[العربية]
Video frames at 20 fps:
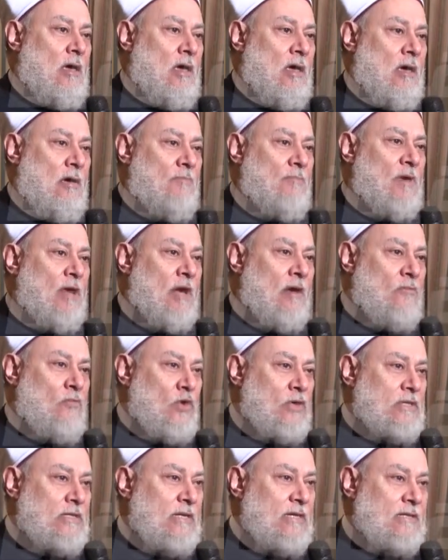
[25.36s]
من
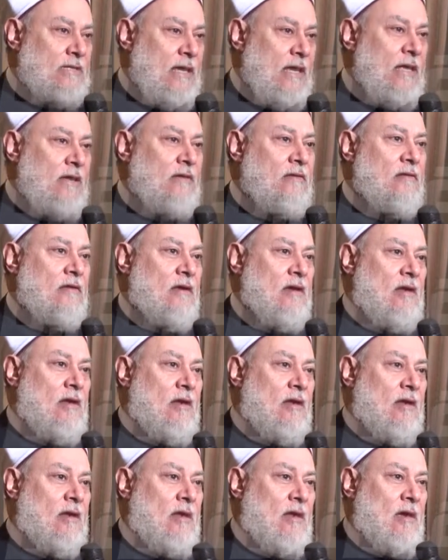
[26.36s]
المؤسسات
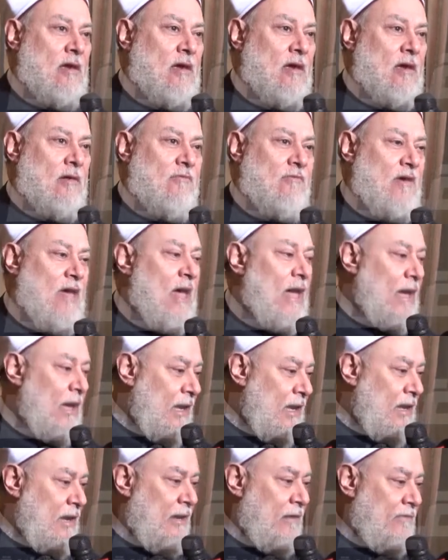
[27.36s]

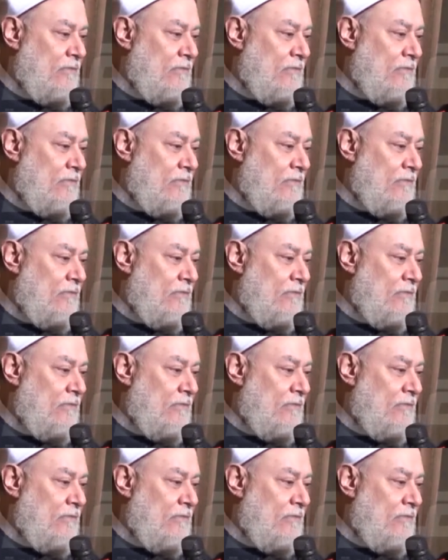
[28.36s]
الفاعله